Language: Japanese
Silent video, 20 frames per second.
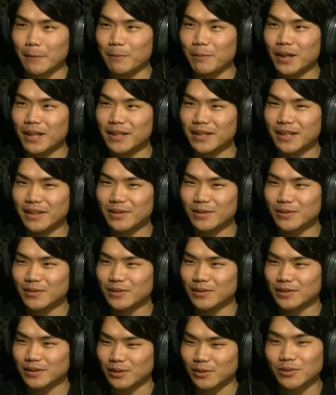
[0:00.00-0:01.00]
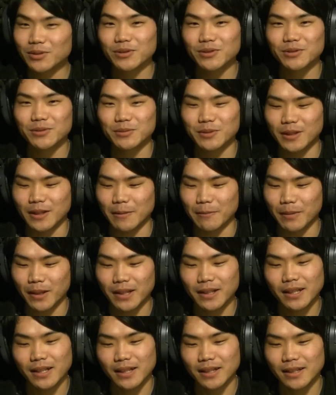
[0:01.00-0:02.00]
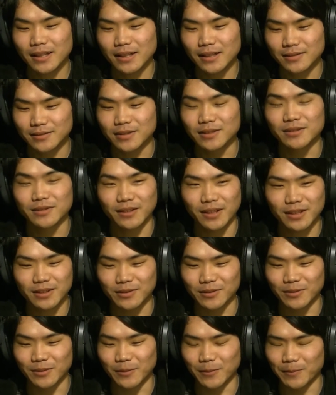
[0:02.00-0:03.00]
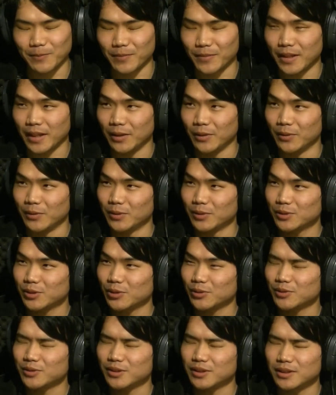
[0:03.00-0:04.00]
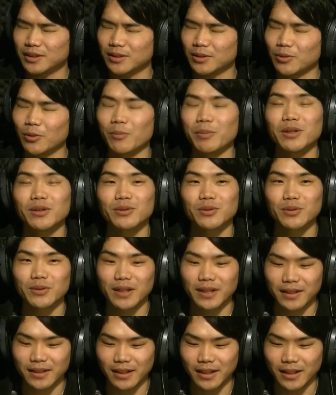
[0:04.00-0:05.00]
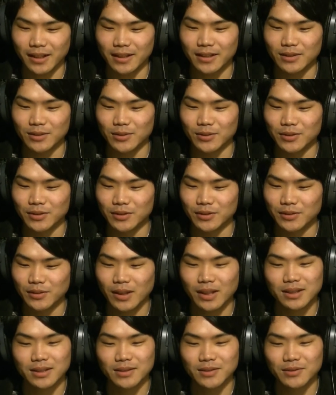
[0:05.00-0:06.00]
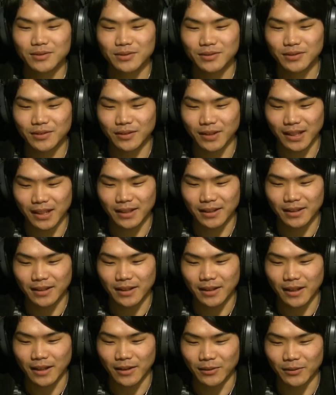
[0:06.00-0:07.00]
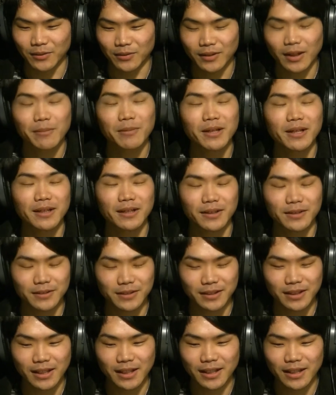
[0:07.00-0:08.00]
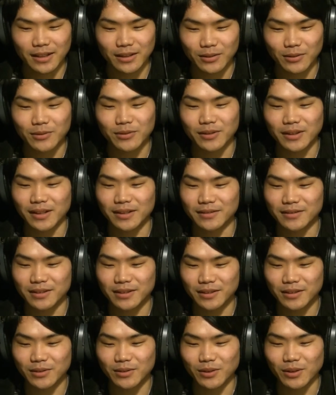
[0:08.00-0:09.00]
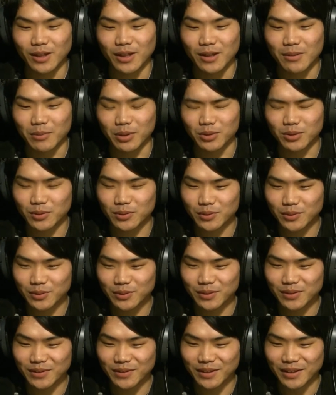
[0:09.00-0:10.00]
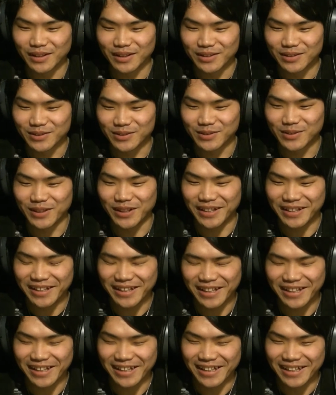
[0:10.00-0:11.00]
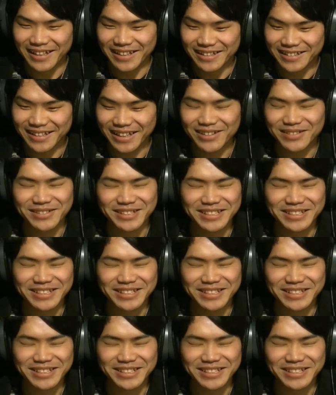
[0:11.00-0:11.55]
売店の東京ドームには売店があるんですよねそのあの食お弁当だったりそういうファストフードがあの食べられるところがあるんですけどもうそこの机で最後